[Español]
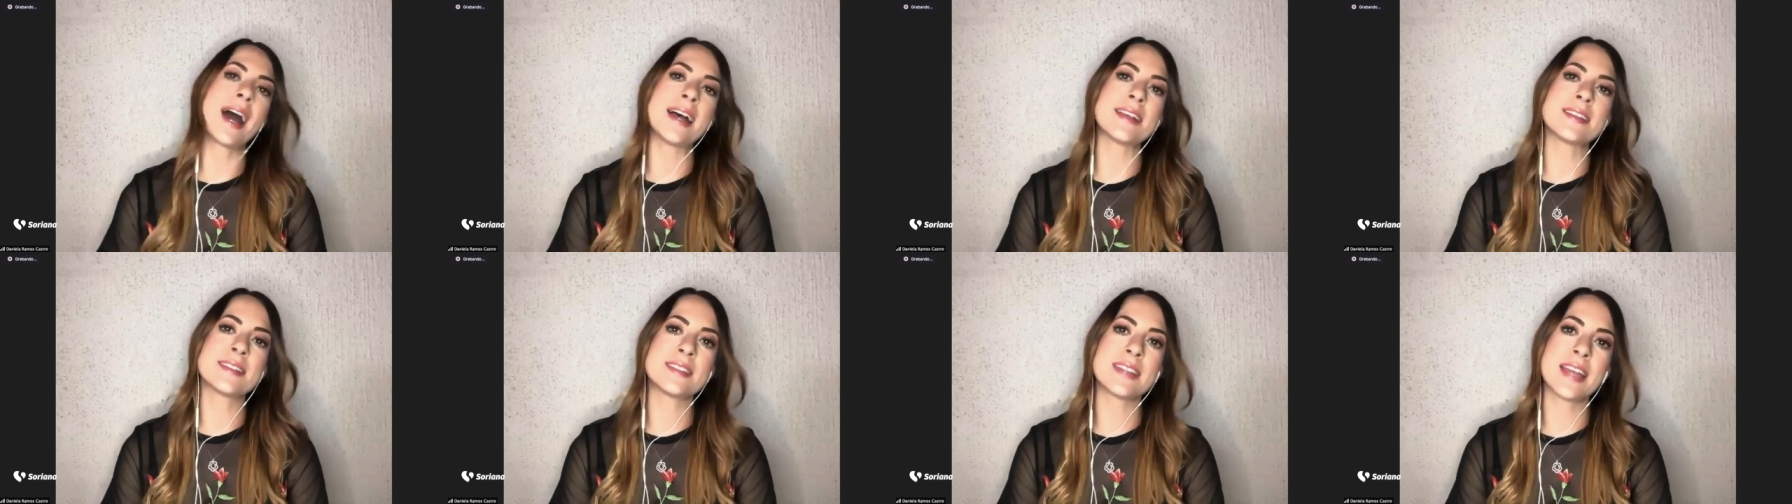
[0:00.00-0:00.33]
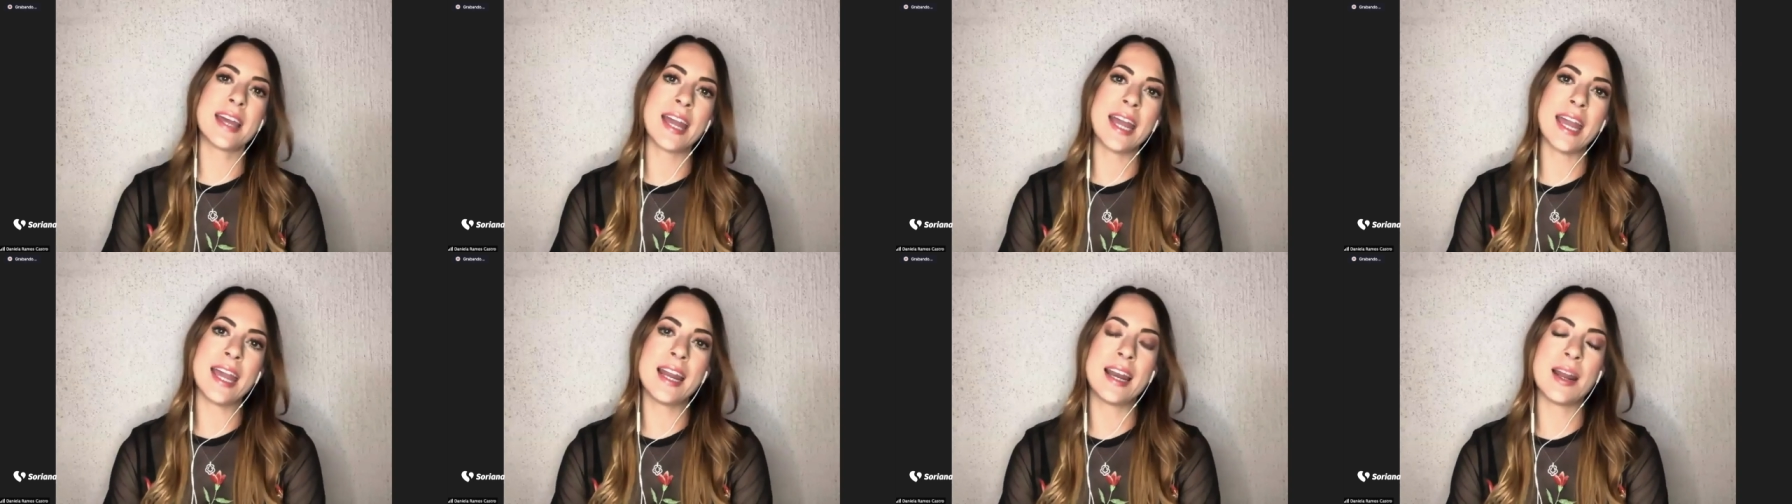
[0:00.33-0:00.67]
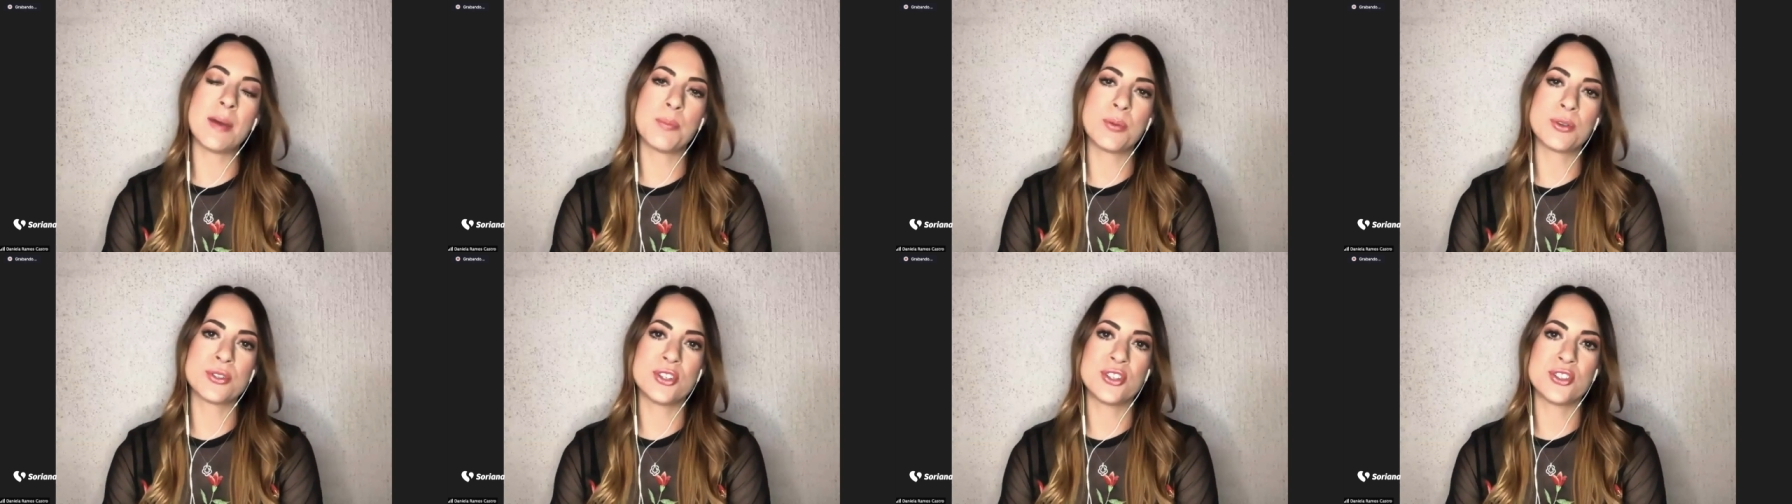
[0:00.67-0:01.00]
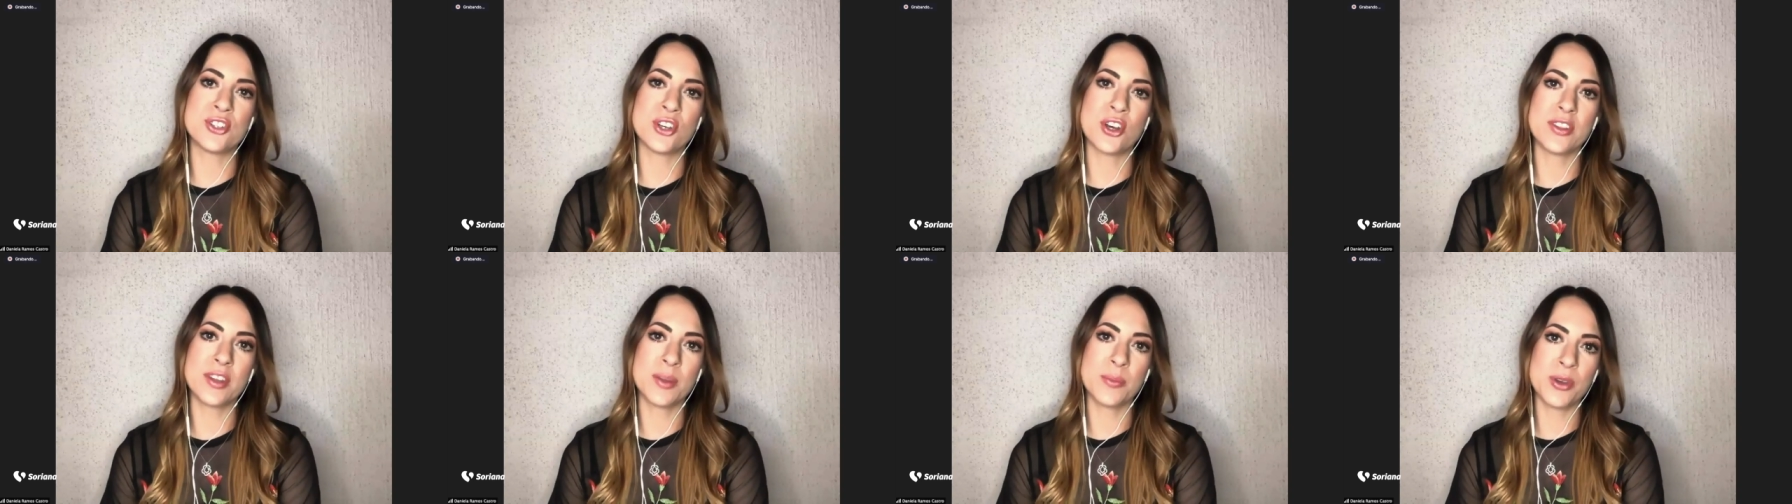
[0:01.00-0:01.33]
jugaste en la
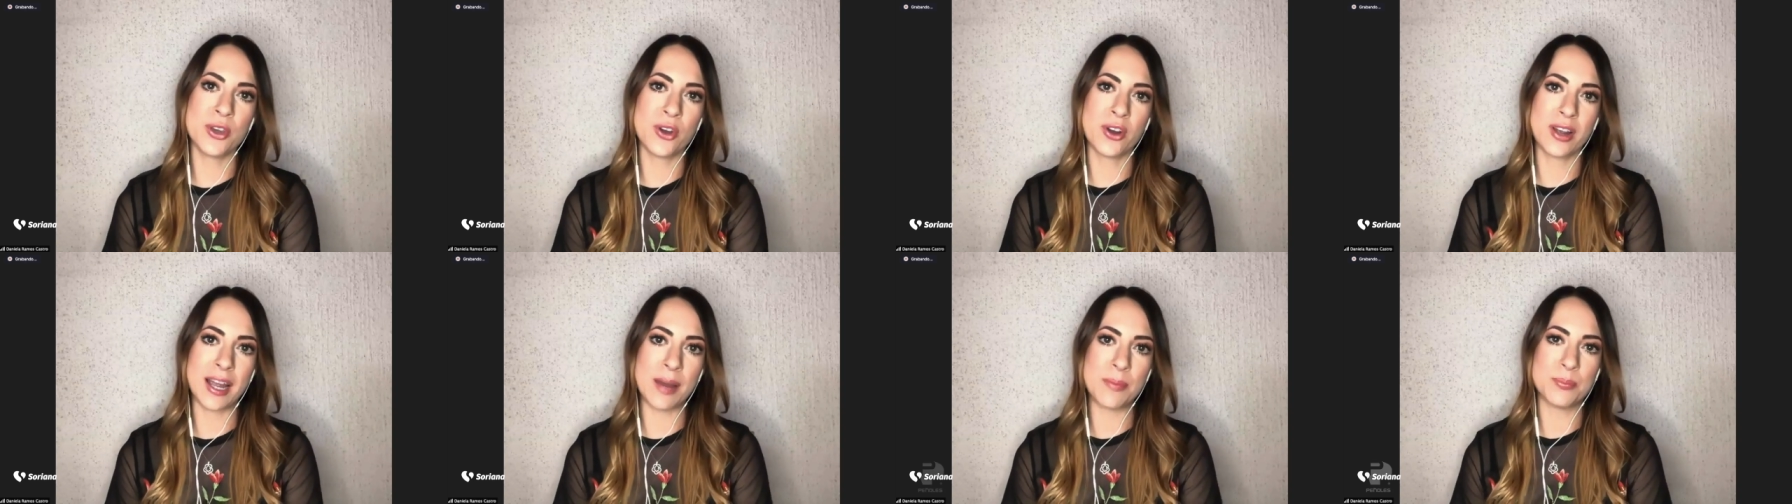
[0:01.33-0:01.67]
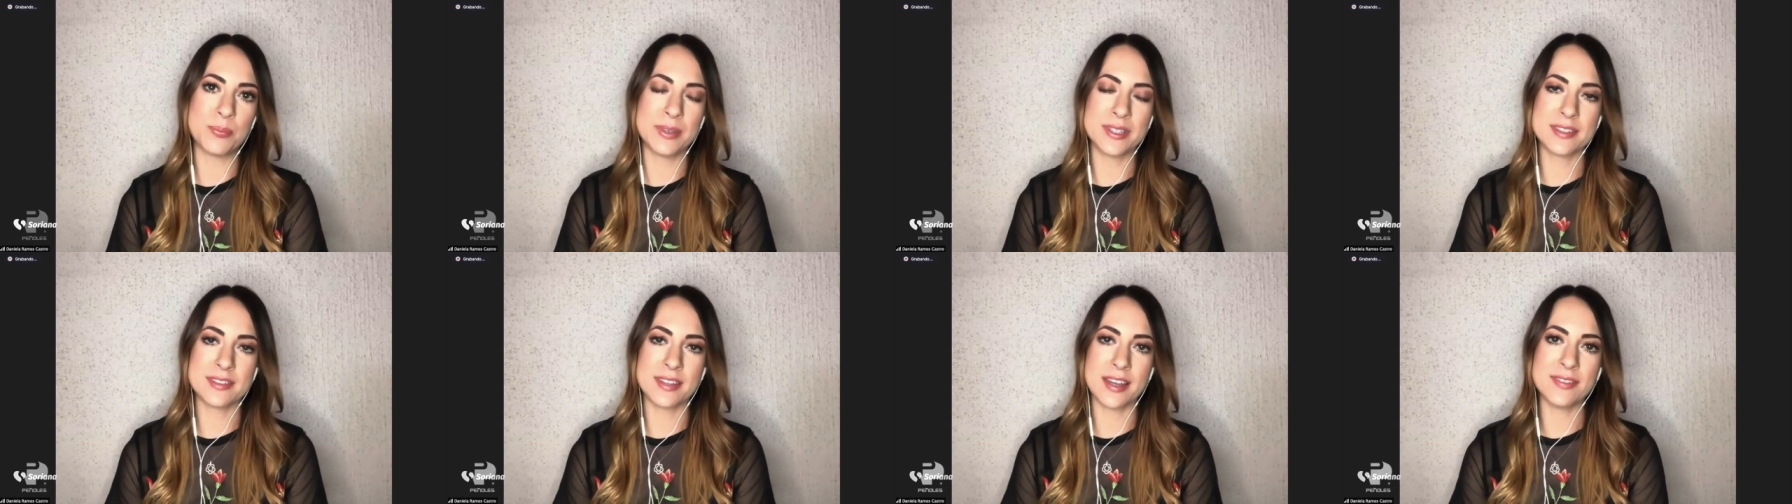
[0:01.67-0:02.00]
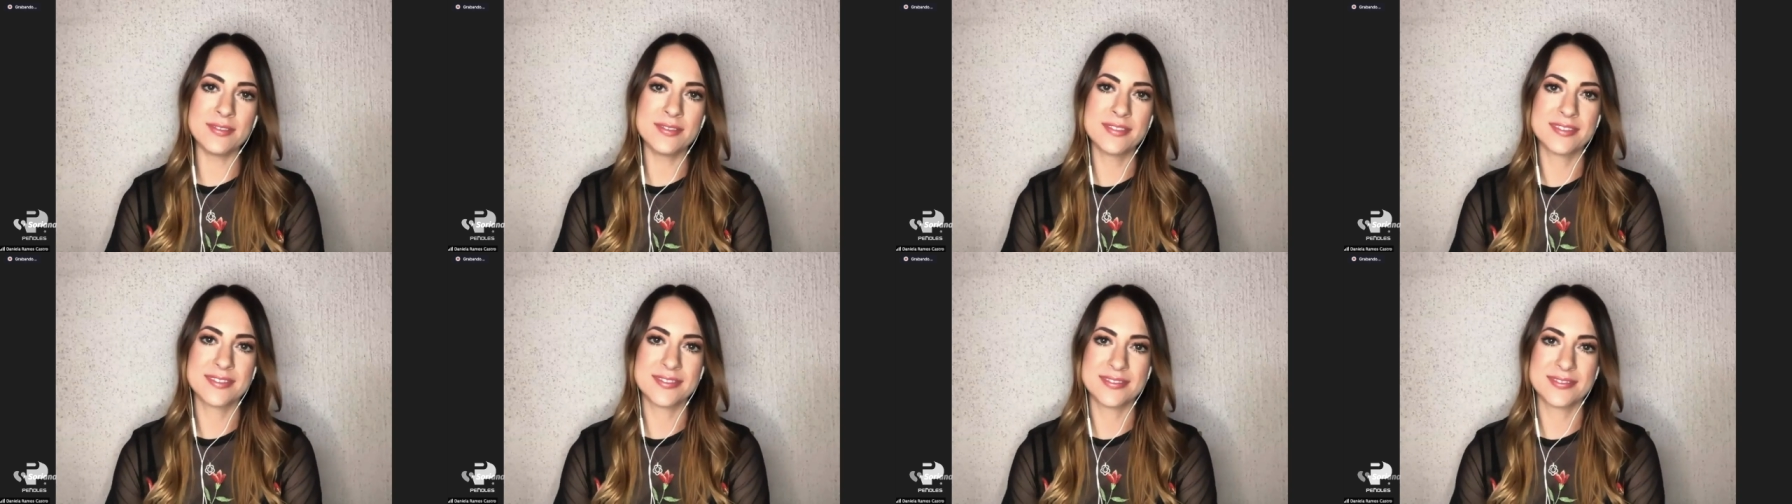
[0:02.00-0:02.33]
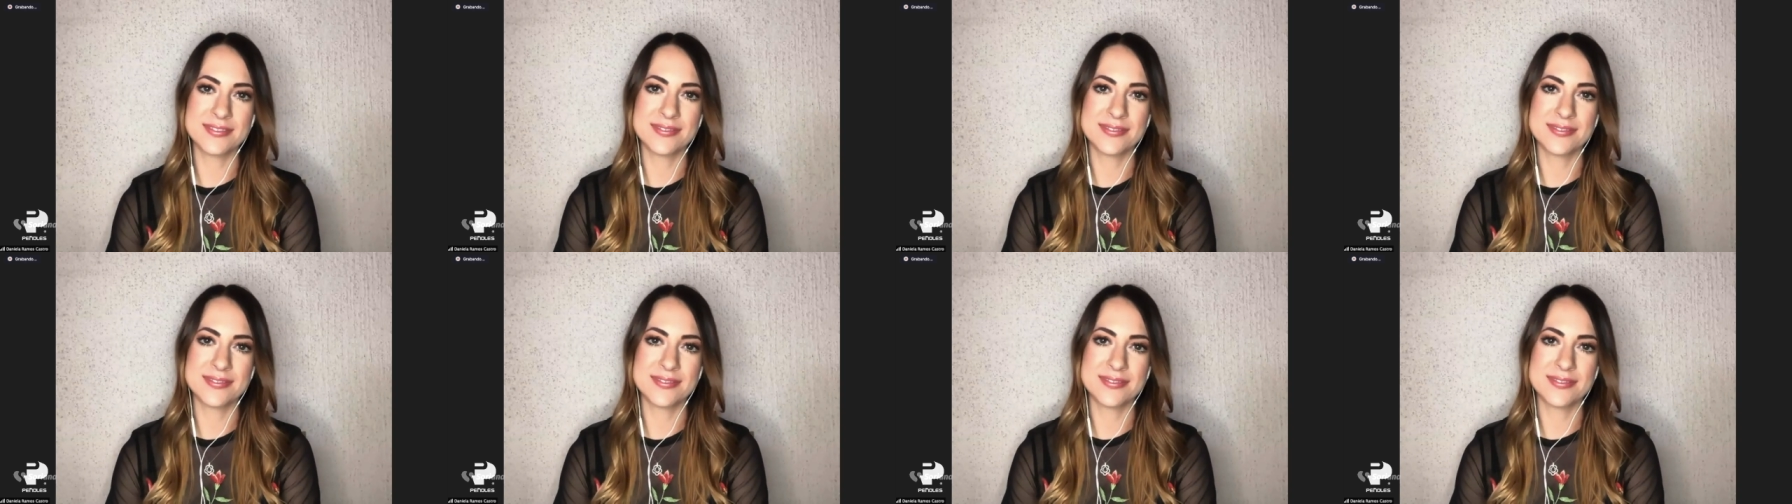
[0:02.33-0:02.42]
posición de mediocampista?